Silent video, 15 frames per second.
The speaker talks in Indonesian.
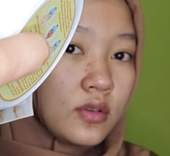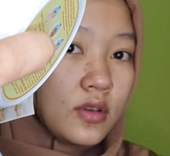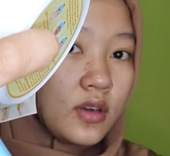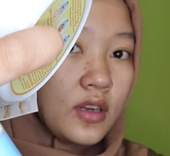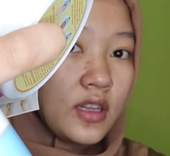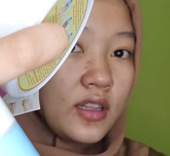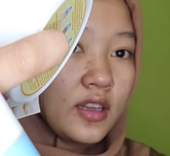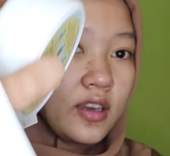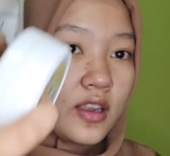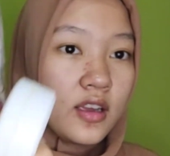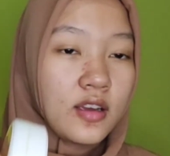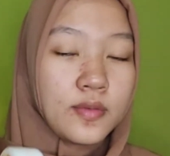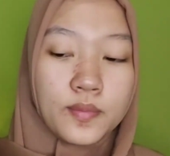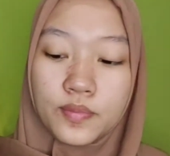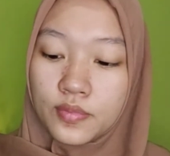tuh, kelihatan
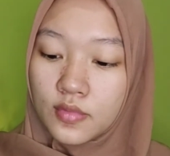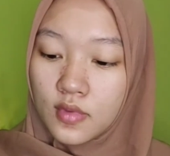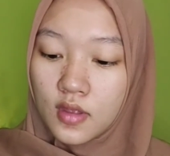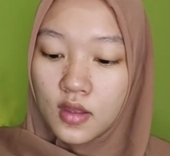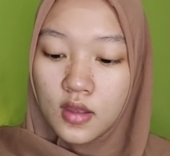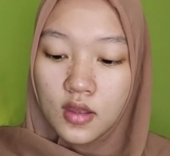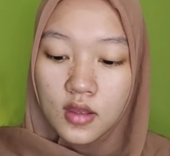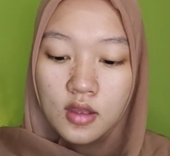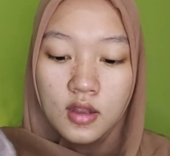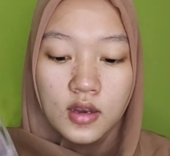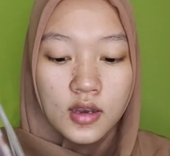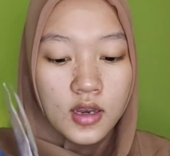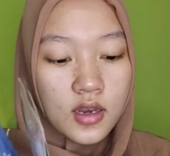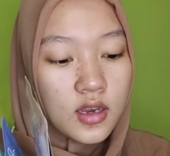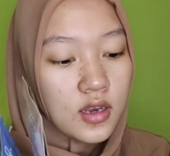ya
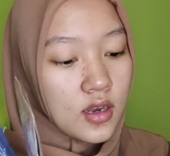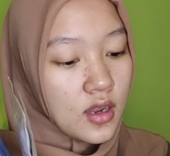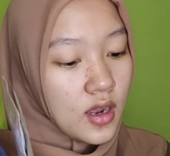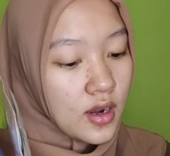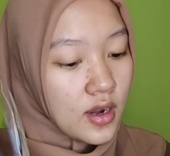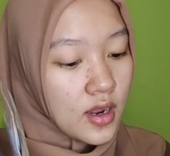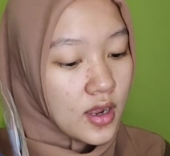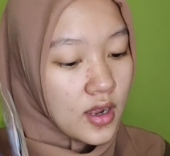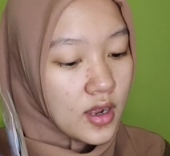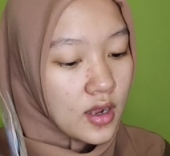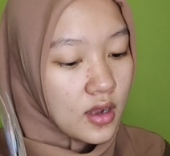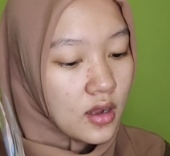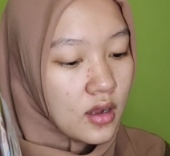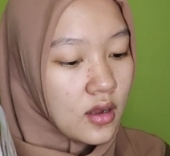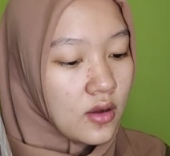dan ini ada
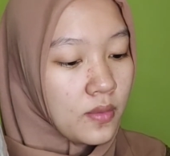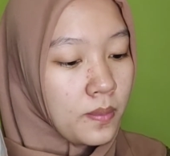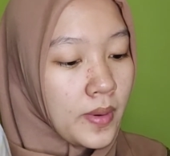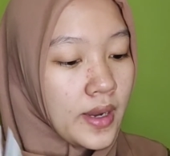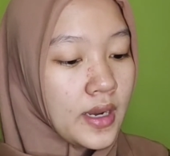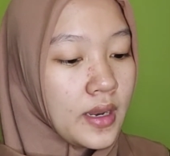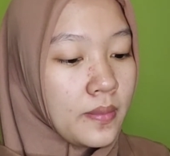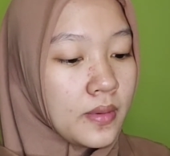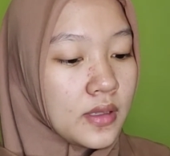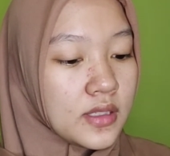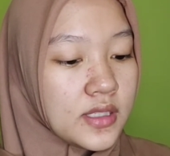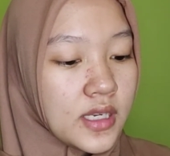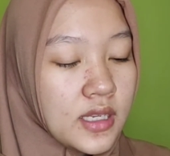pineapple